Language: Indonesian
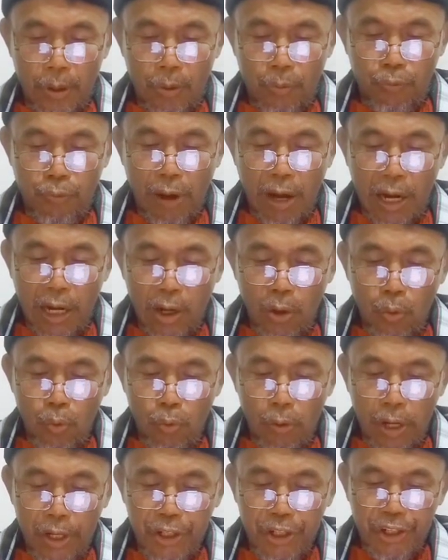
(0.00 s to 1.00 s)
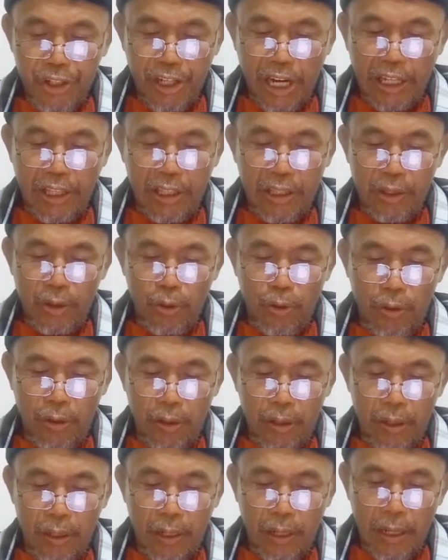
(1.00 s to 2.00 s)
fahal huwa
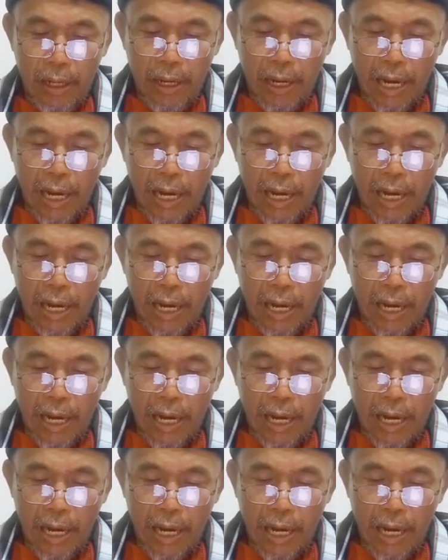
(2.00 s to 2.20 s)
syaddun